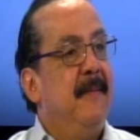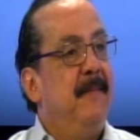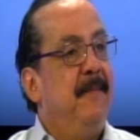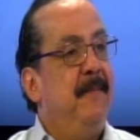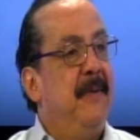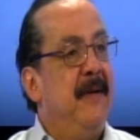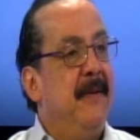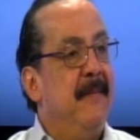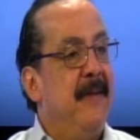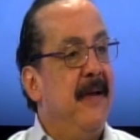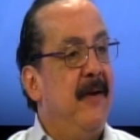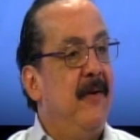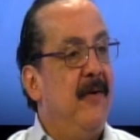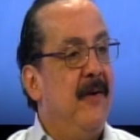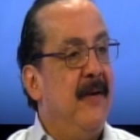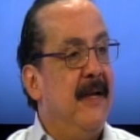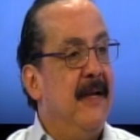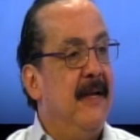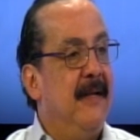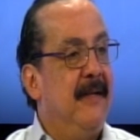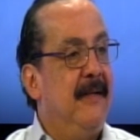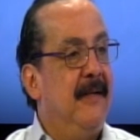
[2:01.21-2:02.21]
Primero,
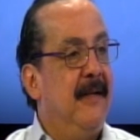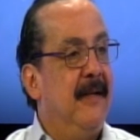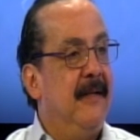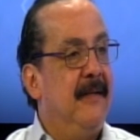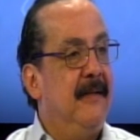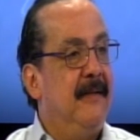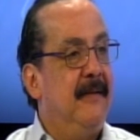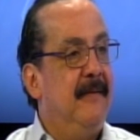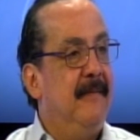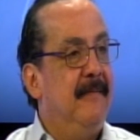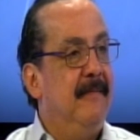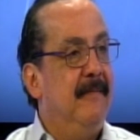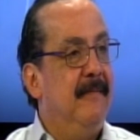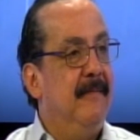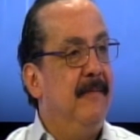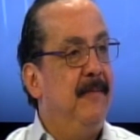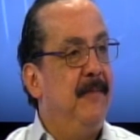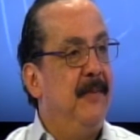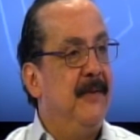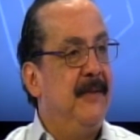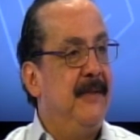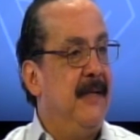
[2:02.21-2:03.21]
el que
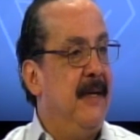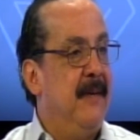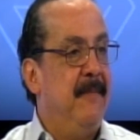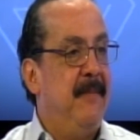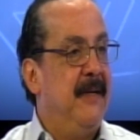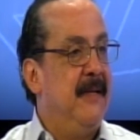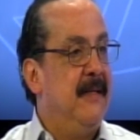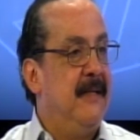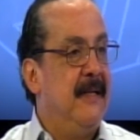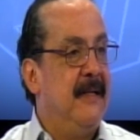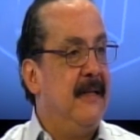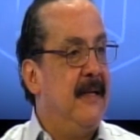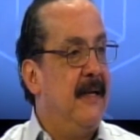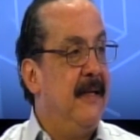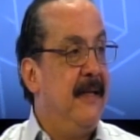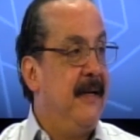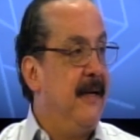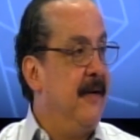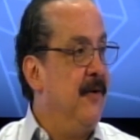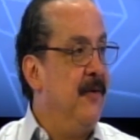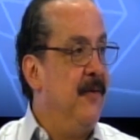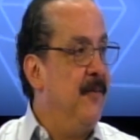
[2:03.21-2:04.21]
pues, siempre intentar de que no